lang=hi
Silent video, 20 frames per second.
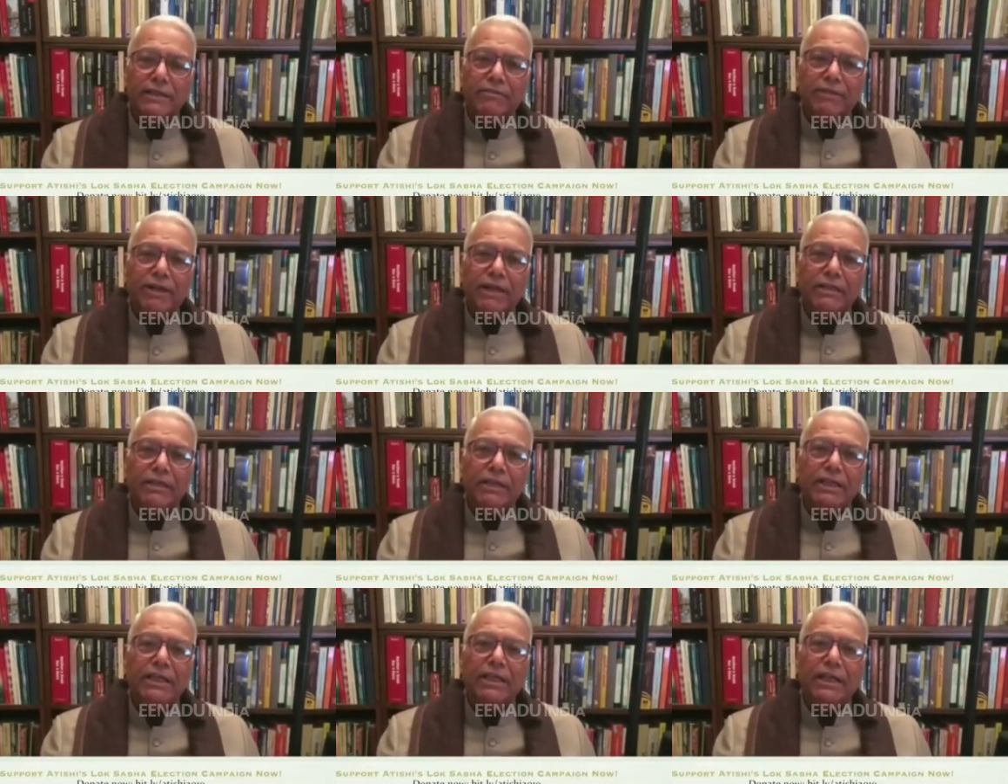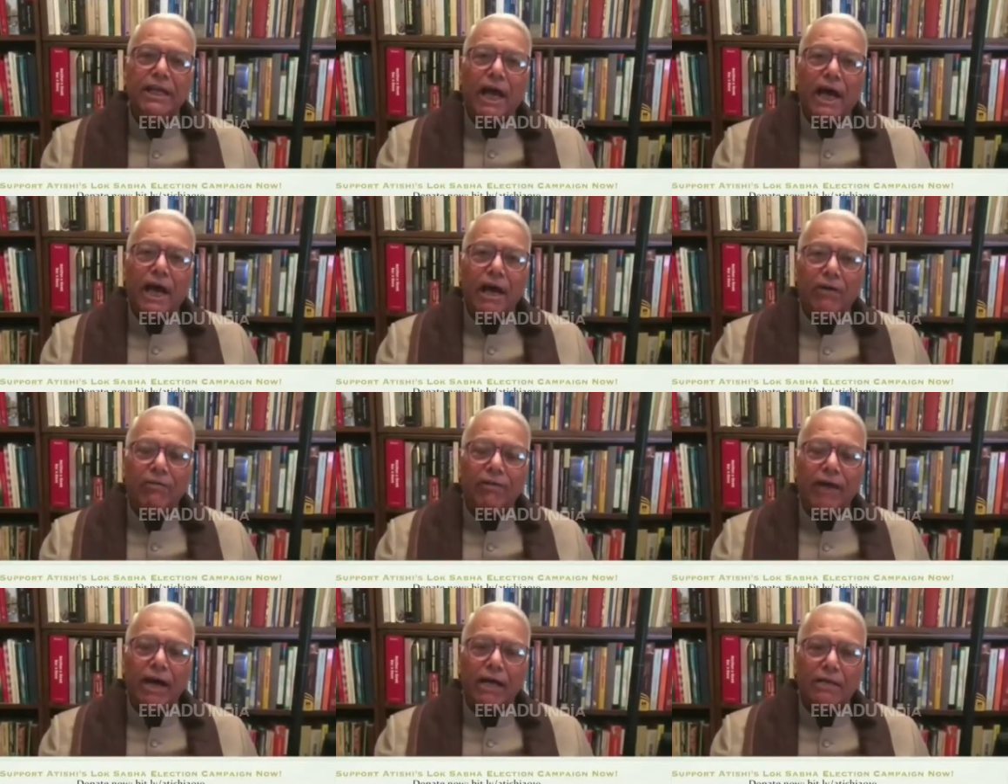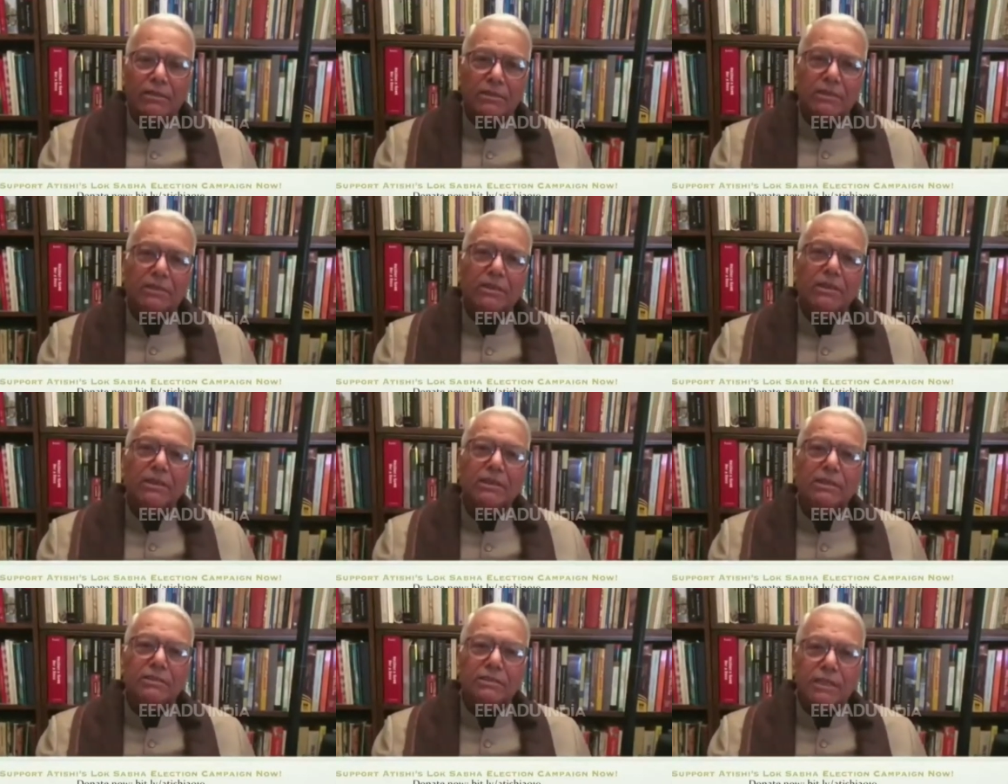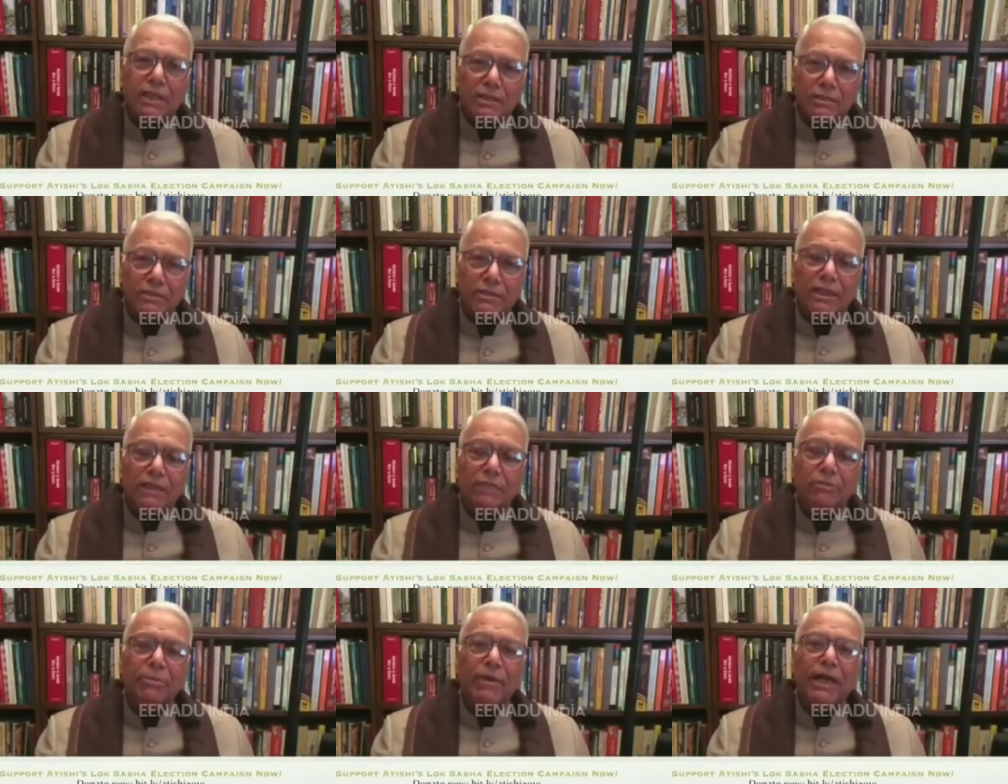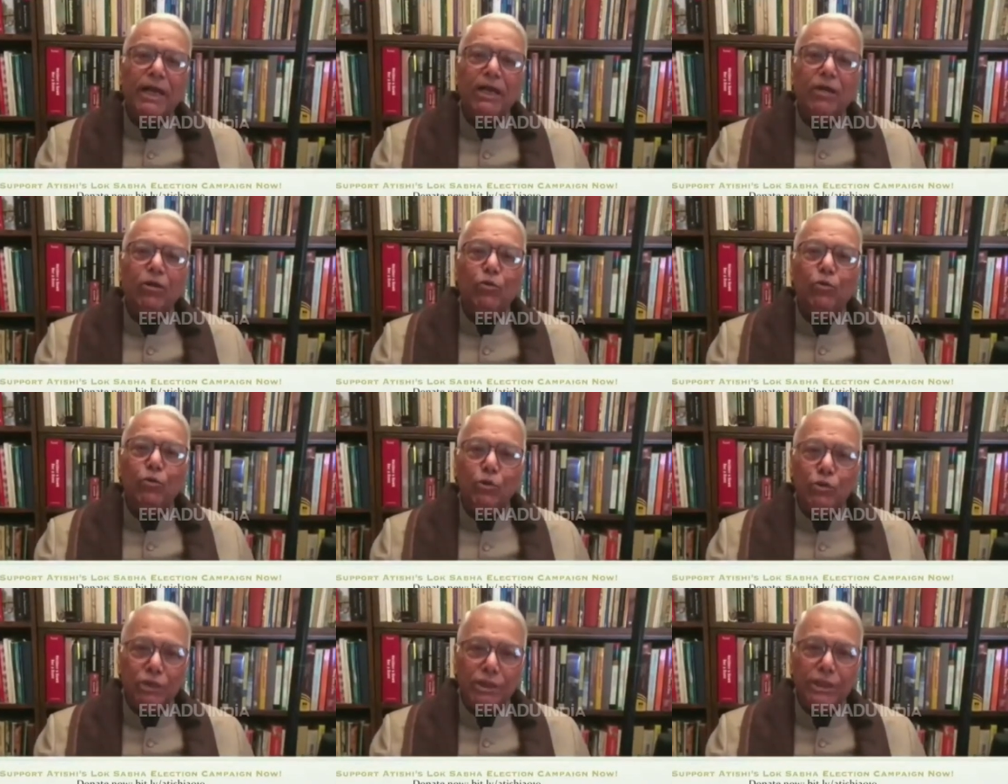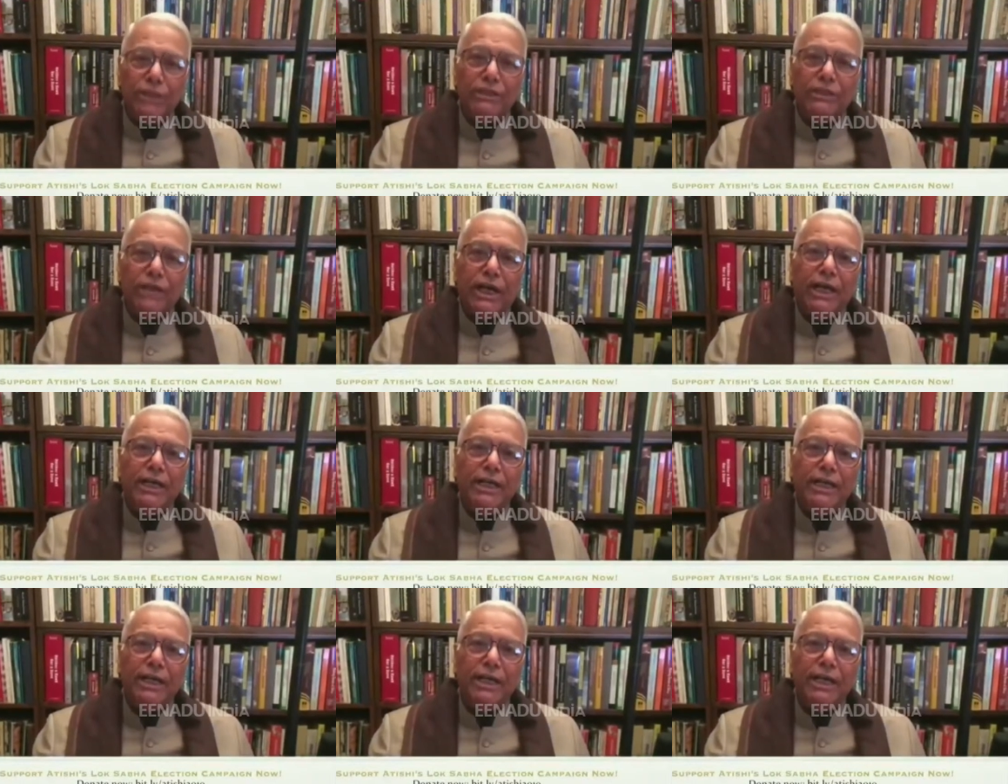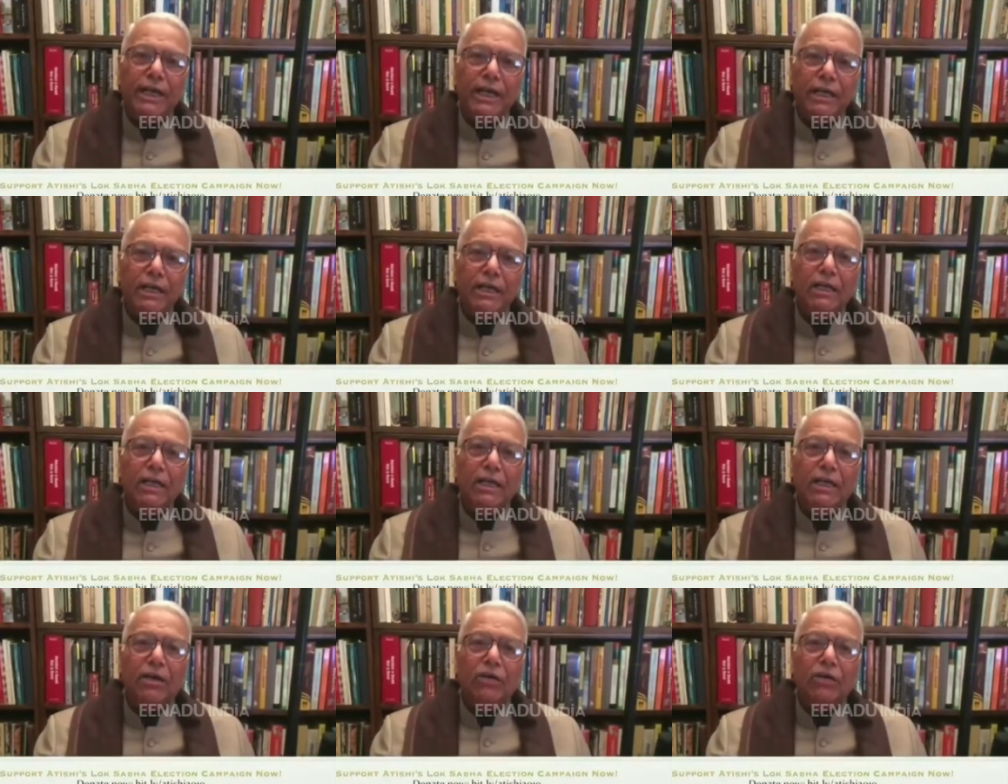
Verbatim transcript: जैसे व्यक्ति की आवाज़ संसद में गूंजनी चाहिए